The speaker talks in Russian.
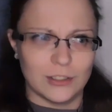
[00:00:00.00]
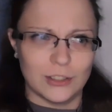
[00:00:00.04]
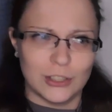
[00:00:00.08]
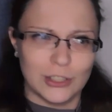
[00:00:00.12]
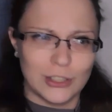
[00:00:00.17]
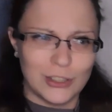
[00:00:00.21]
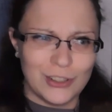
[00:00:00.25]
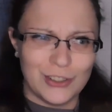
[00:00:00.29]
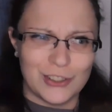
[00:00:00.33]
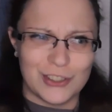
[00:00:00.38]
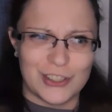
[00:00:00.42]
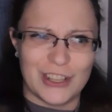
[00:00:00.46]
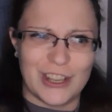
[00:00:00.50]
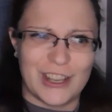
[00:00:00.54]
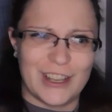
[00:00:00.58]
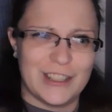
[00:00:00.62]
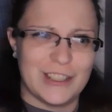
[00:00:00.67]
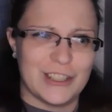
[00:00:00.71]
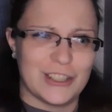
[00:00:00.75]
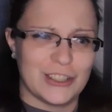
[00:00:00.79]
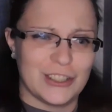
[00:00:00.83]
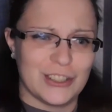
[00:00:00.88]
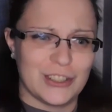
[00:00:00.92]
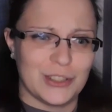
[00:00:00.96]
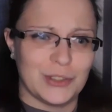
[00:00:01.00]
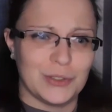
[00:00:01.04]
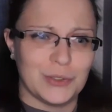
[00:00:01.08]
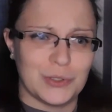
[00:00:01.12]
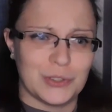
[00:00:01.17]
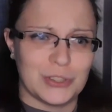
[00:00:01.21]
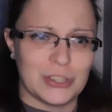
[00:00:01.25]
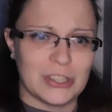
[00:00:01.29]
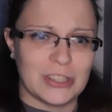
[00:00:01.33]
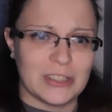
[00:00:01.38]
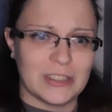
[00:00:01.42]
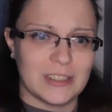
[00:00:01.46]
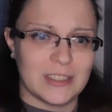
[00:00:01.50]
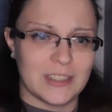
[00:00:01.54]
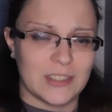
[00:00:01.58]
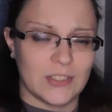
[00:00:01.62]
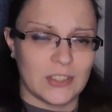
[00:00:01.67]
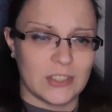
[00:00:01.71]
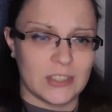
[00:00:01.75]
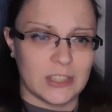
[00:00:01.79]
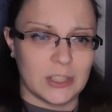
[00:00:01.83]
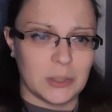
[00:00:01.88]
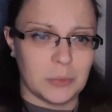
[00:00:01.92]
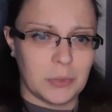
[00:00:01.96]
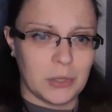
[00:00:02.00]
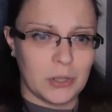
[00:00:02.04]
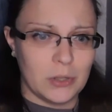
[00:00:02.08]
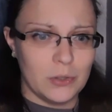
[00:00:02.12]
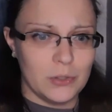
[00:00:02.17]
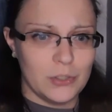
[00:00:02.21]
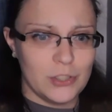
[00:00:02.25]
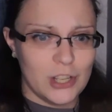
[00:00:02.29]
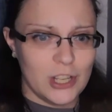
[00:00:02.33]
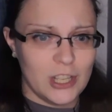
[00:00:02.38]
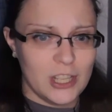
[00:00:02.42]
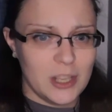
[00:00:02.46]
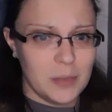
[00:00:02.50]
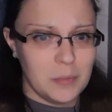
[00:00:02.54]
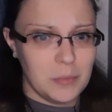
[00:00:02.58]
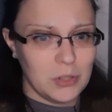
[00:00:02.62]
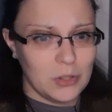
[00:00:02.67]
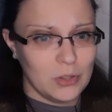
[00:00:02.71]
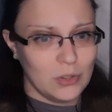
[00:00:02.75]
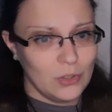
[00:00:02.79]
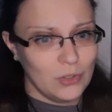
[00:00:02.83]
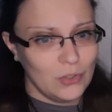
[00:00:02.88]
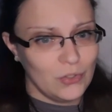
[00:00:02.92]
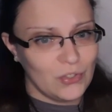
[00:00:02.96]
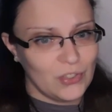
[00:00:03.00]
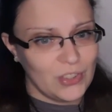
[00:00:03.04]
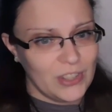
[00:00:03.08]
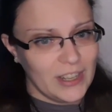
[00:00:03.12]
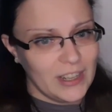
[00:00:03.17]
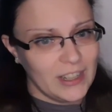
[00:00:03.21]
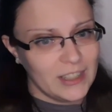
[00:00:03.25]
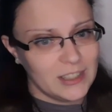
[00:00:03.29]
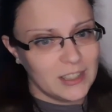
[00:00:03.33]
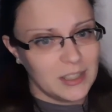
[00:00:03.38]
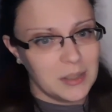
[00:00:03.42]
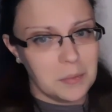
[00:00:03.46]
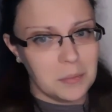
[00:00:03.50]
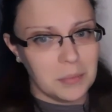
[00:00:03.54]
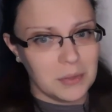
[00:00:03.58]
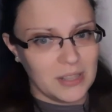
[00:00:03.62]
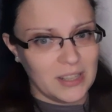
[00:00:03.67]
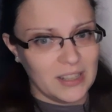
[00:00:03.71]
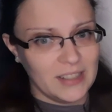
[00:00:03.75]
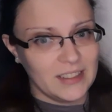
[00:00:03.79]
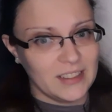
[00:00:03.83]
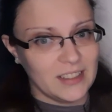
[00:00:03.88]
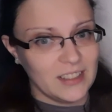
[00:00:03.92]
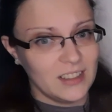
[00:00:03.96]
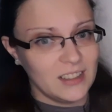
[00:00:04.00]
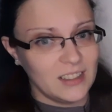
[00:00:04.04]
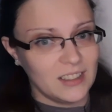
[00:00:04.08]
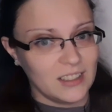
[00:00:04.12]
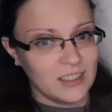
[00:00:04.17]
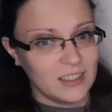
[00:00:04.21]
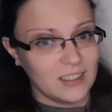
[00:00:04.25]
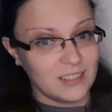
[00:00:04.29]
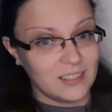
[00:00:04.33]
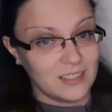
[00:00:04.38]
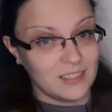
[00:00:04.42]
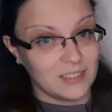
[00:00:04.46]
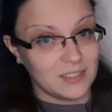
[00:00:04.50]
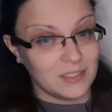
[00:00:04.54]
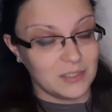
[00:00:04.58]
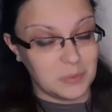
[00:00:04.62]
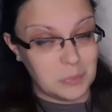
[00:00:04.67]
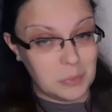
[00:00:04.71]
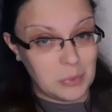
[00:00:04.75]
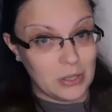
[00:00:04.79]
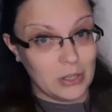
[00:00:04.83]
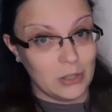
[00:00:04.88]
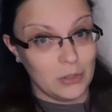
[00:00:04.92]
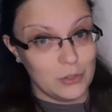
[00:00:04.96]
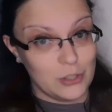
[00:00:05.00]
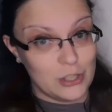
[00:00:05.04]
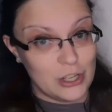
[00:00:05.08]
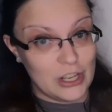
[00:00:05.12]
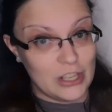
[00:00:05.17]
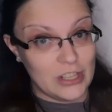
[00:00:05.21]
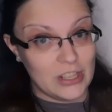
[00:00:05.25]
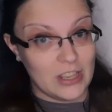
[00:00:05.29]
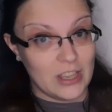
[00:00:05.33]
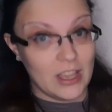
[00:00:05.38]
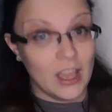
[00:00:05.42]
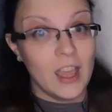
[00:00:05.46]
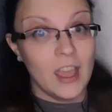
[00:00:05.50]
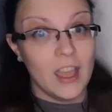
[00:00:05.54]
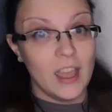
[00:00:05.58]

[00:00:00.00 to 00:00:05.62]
Сложно, конечно, с одной стороны назвать это приключениями, но в некотором плане это приключения.